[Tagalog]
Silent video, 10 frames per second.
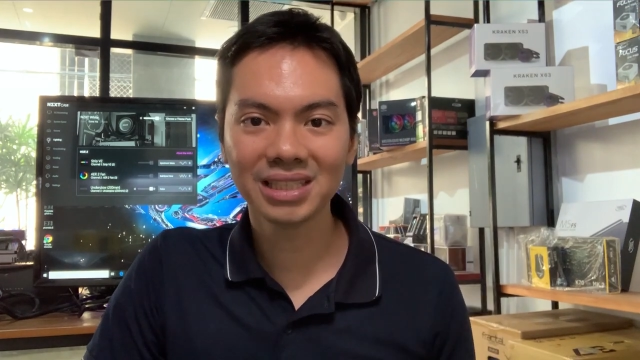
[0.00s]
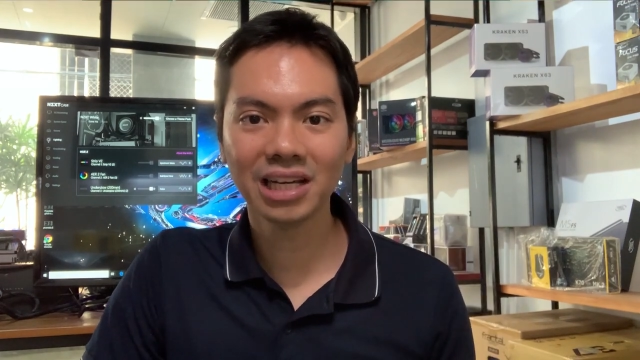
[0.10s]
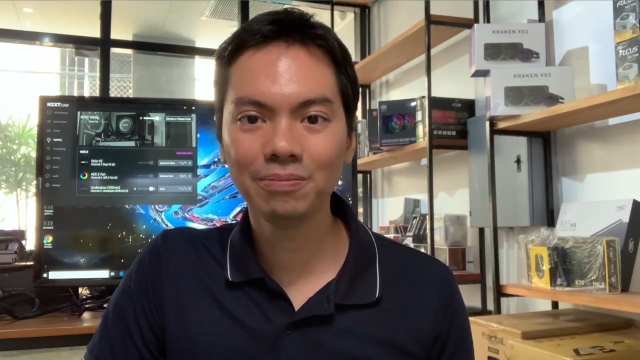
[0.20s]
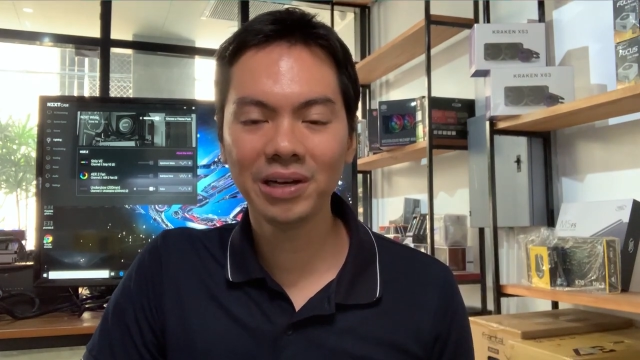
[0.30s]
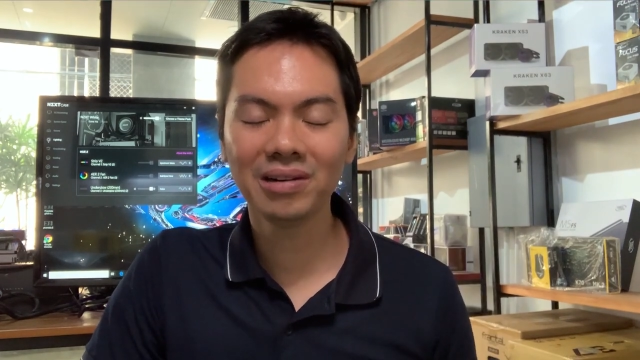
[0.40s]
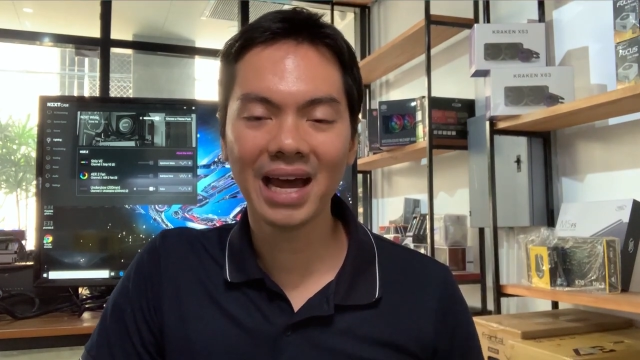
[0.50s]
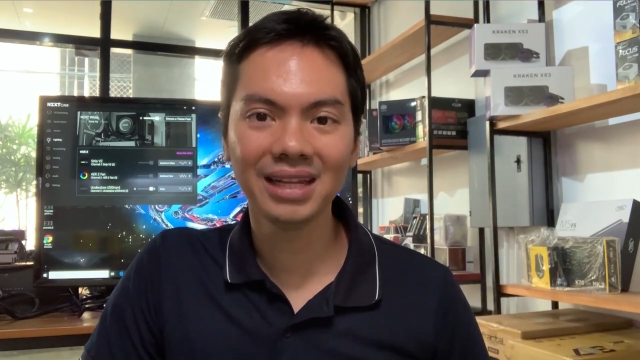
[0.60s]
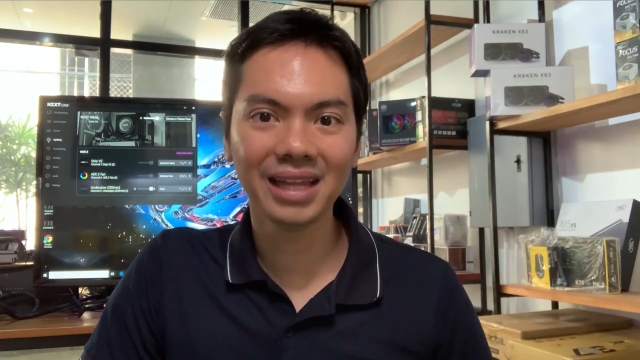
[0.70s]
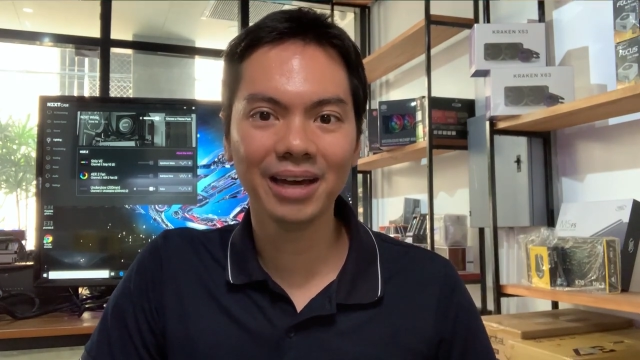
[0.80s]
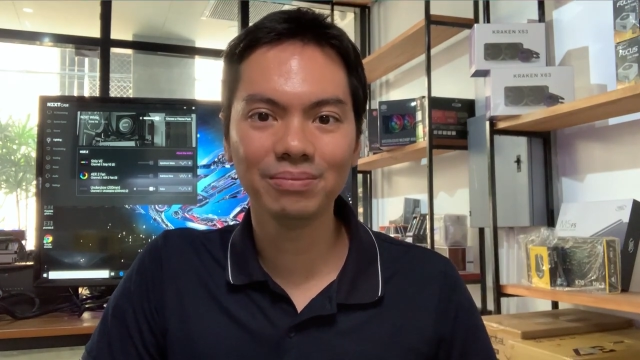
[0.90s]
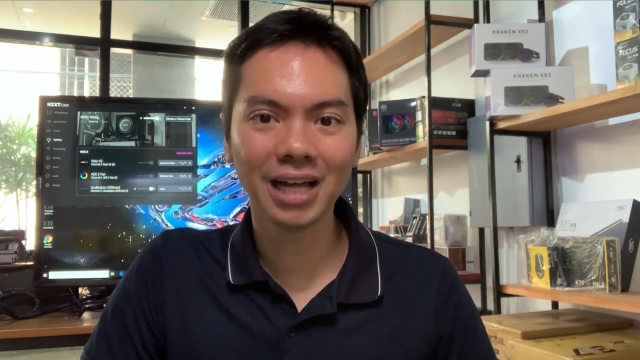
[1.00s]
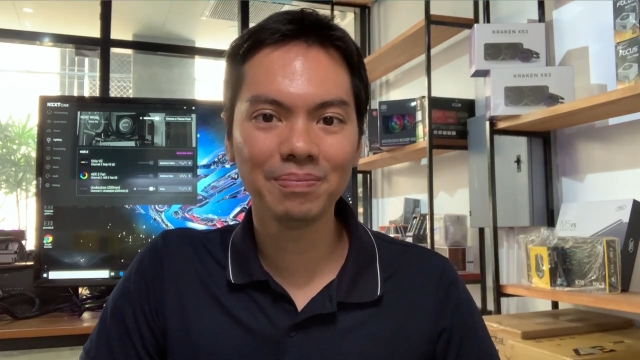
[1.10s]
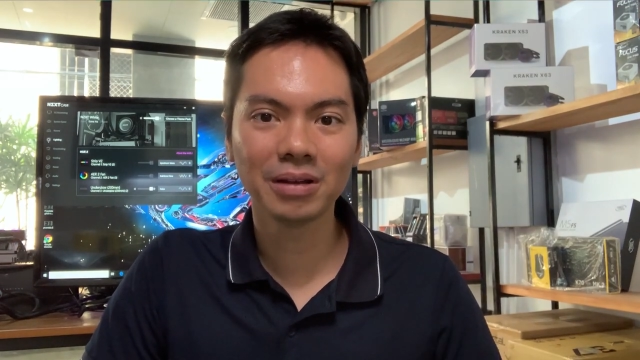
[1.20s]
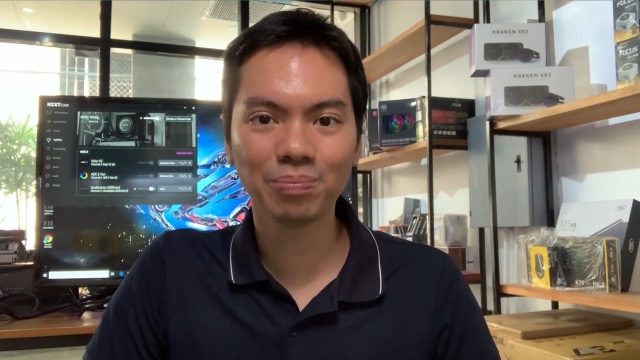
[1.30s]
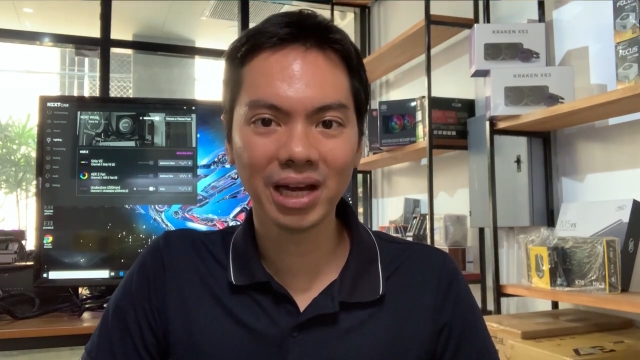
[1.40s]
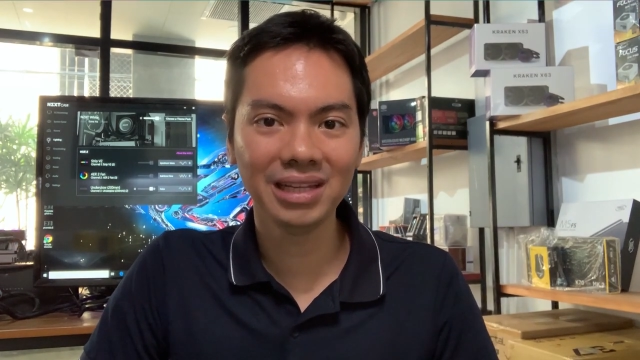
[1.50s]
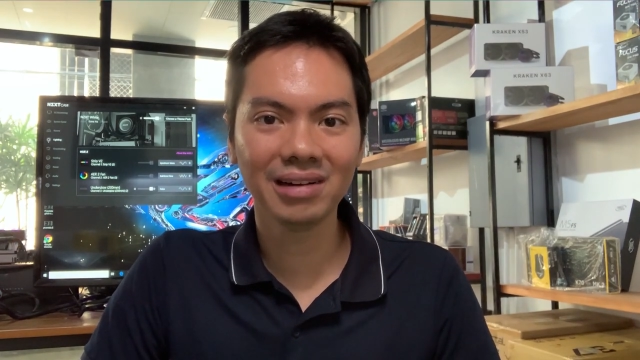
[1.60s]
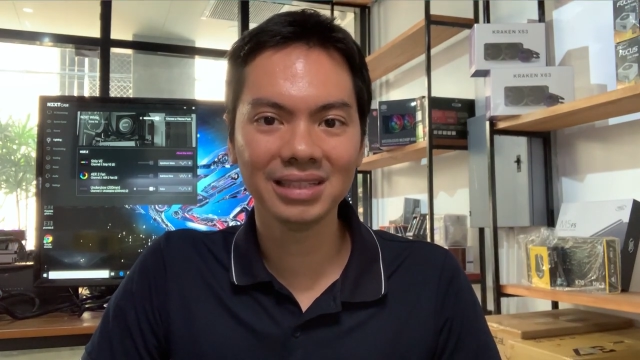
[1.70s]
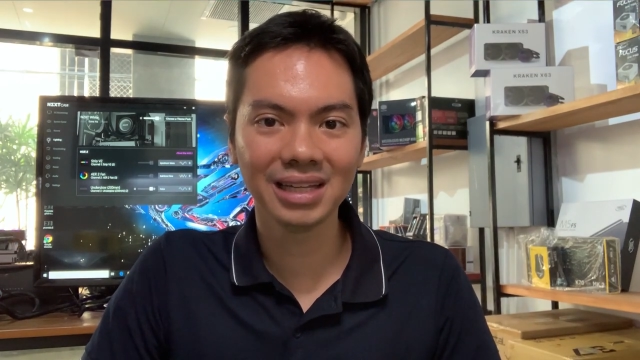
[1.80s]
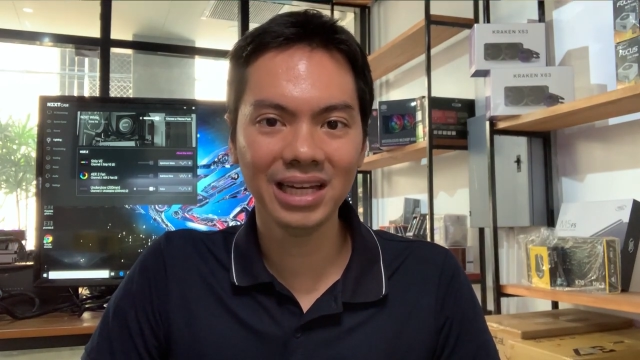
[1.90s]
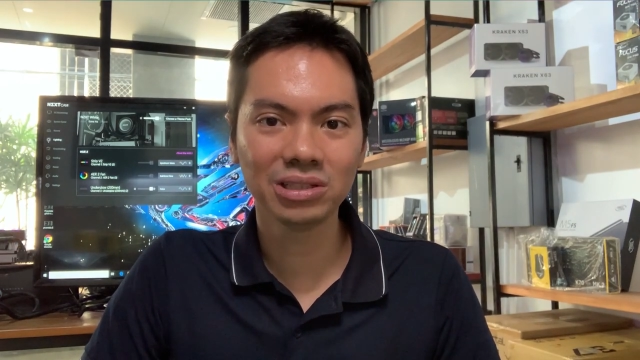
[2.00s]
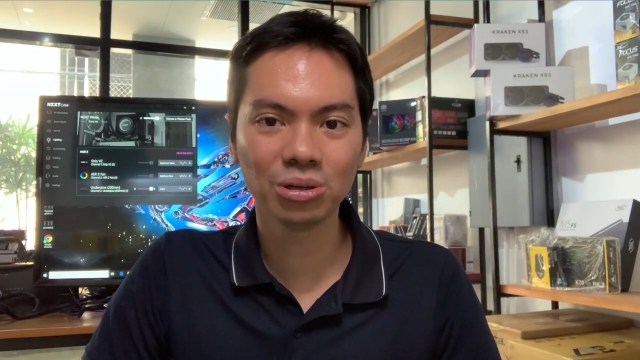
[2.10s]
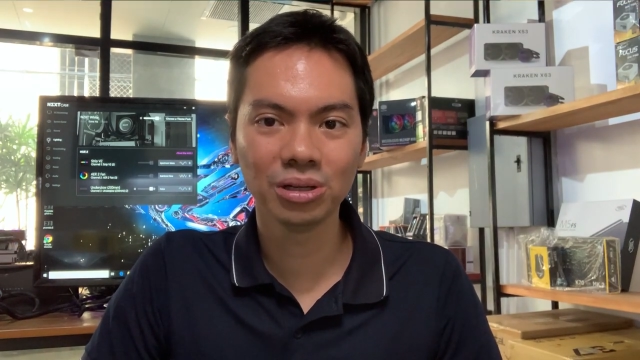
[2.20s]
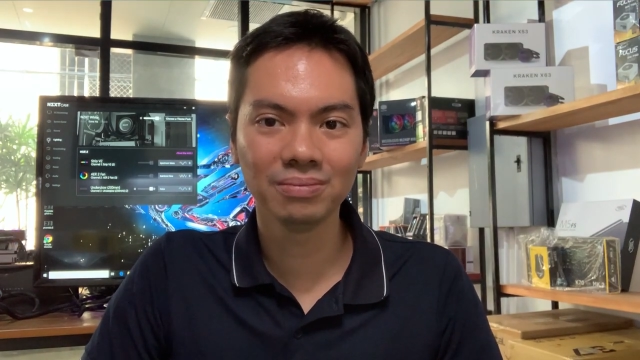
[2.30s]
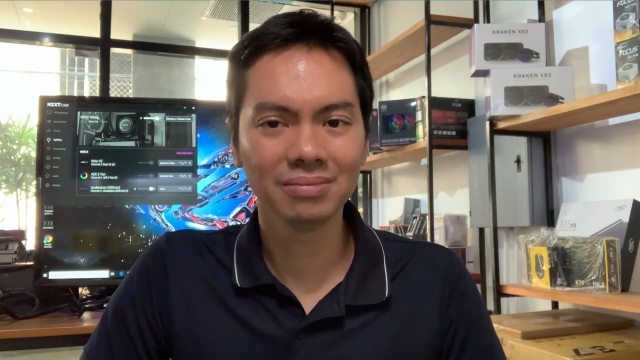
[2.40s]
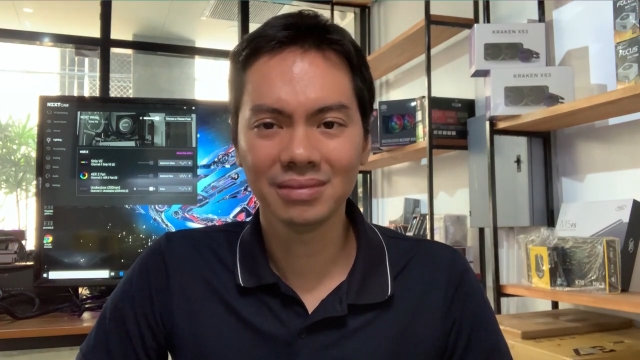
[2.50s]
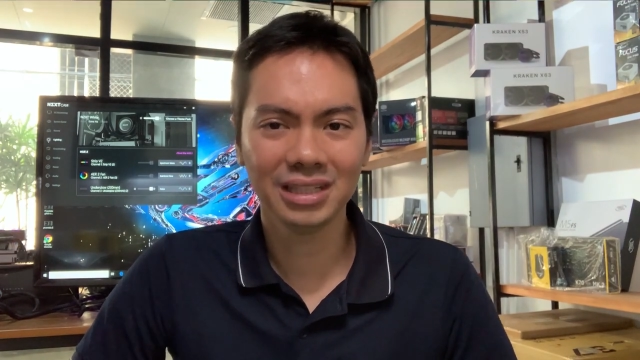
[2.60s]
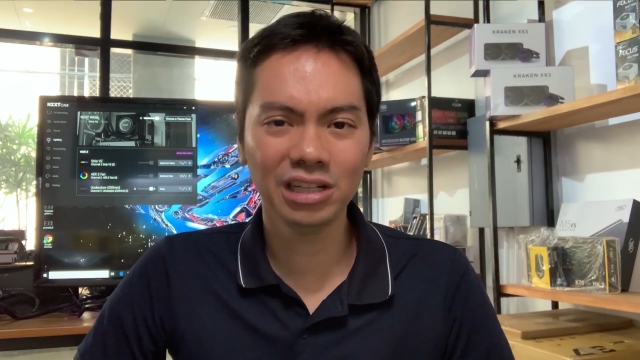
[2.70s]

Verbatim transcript: Nasa'yo pa yung item, dapat pwede yung cancellation.